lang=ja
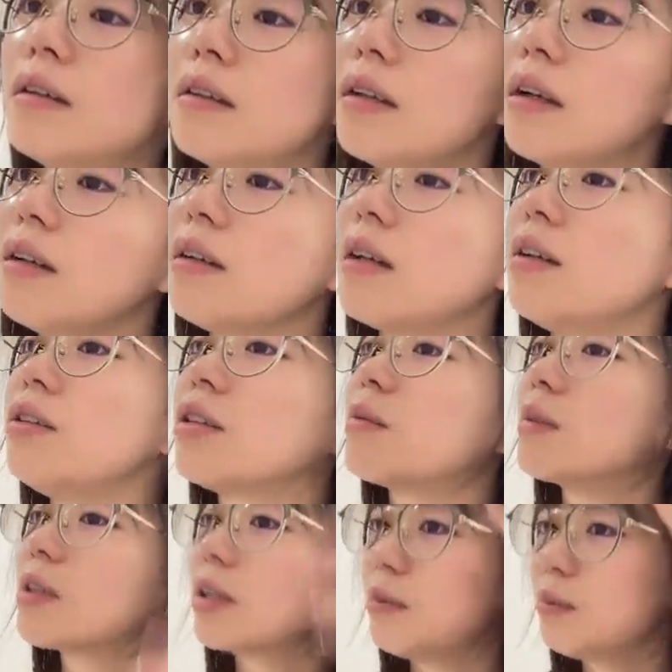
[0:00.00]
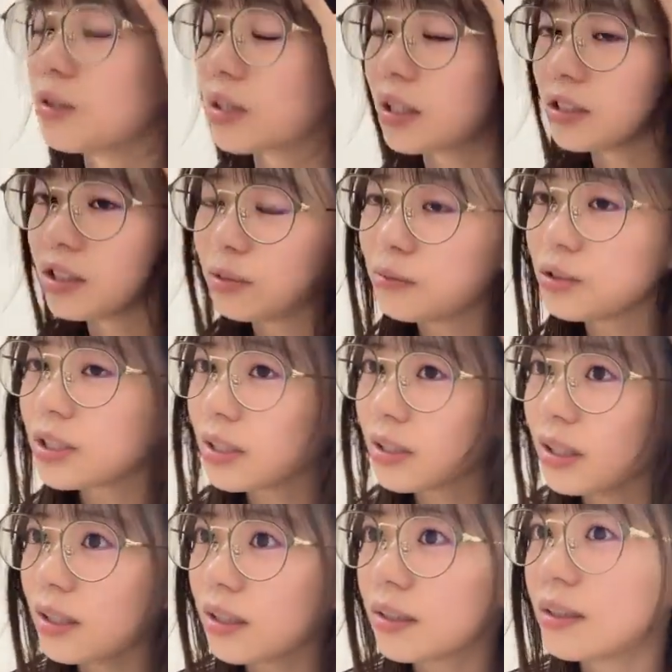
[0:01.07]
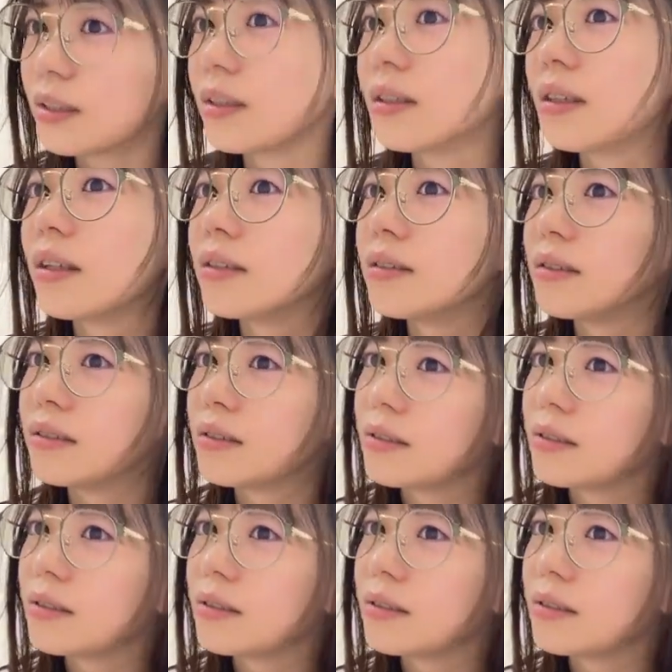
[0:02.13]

ラグ買わんだ決まったもう注文しちゃったラグ